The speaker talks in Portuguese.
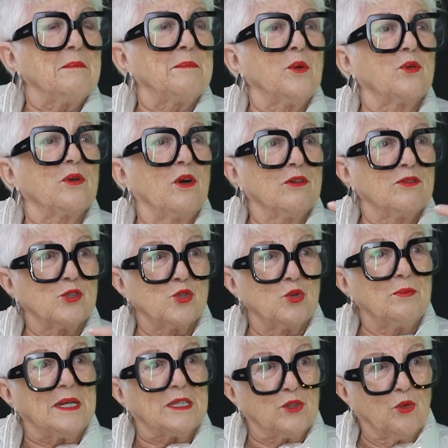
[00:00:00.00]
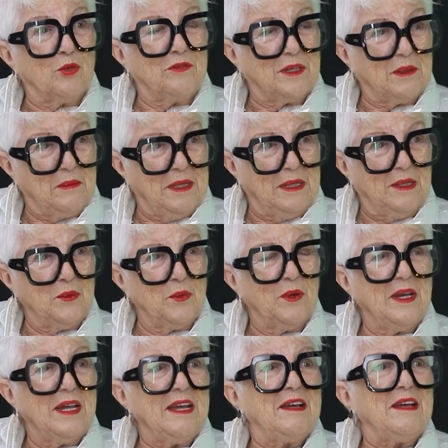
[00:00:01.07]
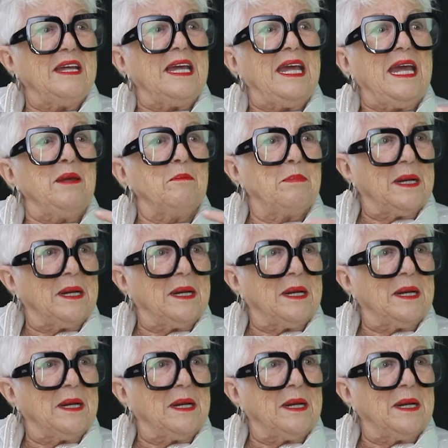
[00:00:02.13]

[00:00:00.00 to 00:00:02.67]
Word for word: por causa de um batom vermelho em